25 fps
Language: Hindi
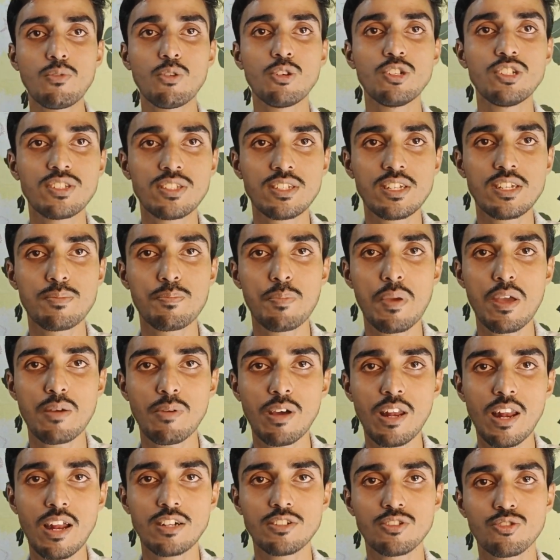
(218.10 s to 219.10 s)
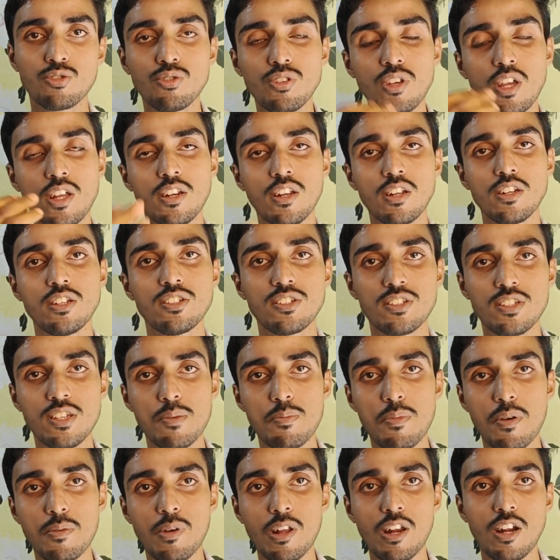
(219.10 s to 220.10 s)
चाहे वो स्कीपेबल एड्स हो या नॉन
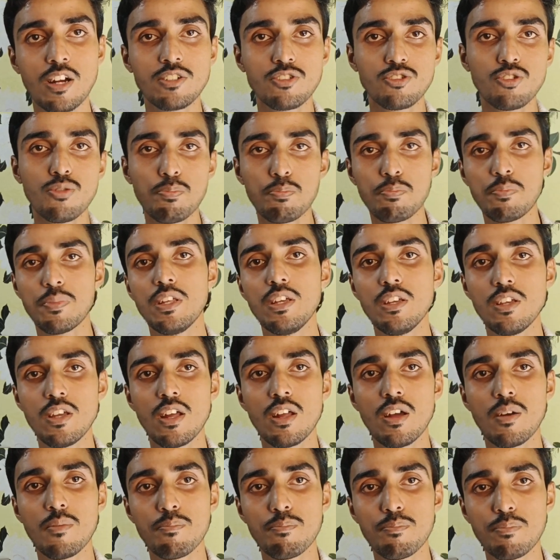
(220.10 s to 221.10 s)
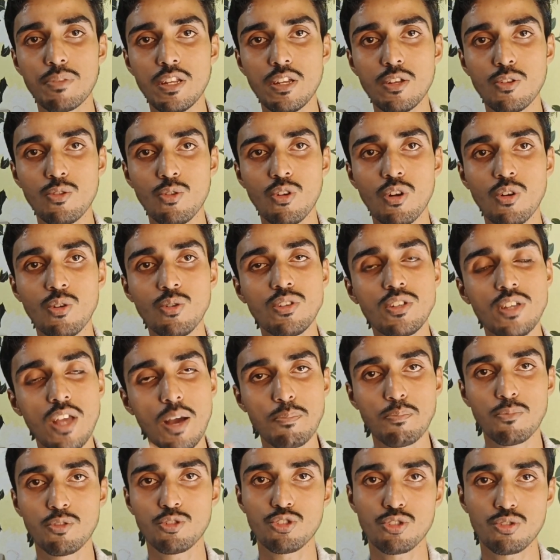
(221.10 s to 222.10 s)
स्कीपेबल एड्स हो प्री प्री रोल
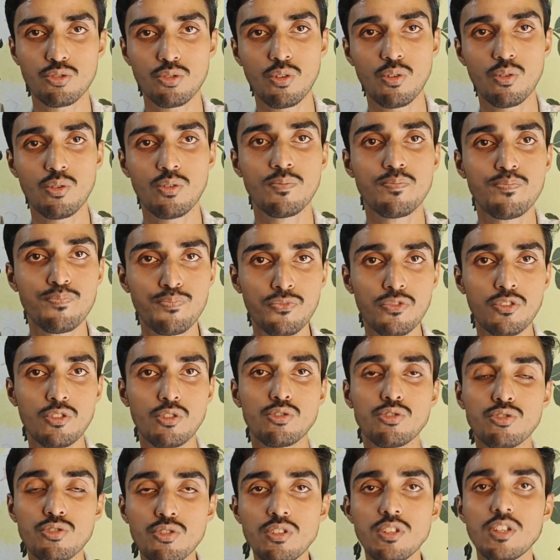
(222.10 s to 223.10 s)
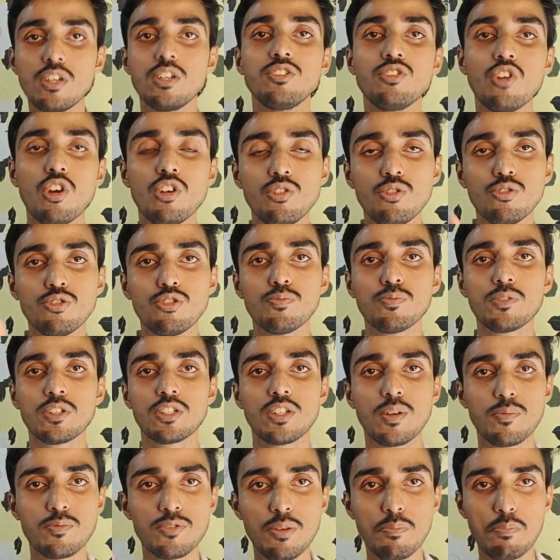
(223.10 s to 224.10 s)
हो या पोस्ट रोल हो दोस्तों ये जो है
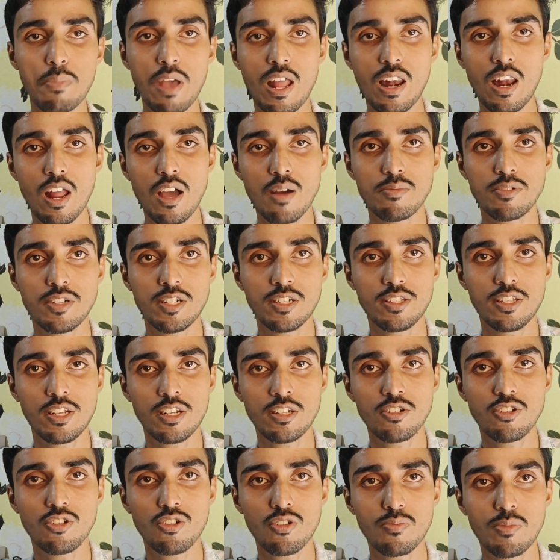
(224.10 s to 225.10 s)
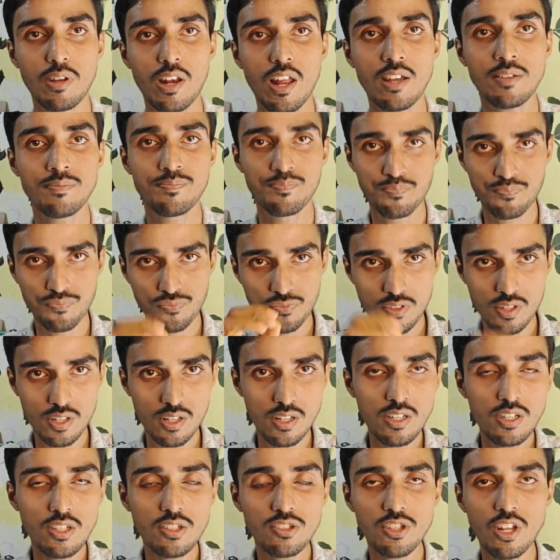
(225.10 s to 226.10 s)
यूट्यूब की तरफ से पहला अपडेट देखने को मिला है
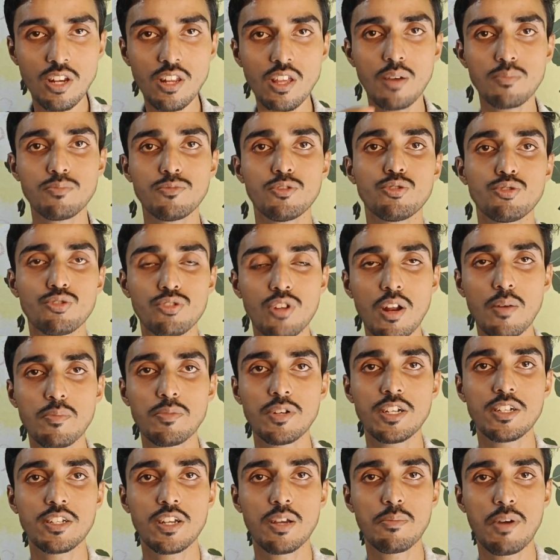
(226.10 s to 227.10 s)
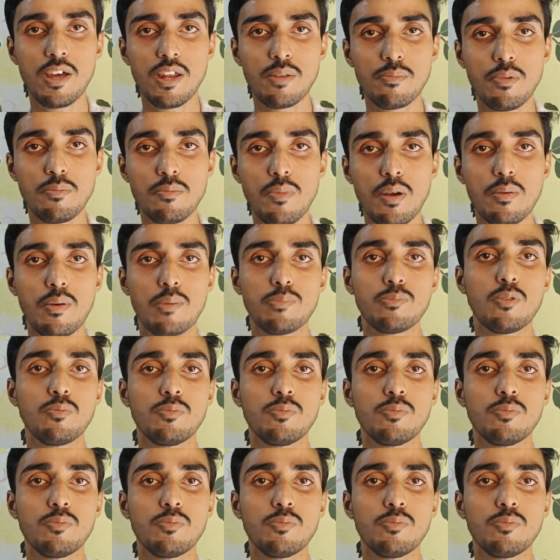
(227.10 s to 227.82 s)
चलिए अब दूसरा अपडेट के बारे में मैं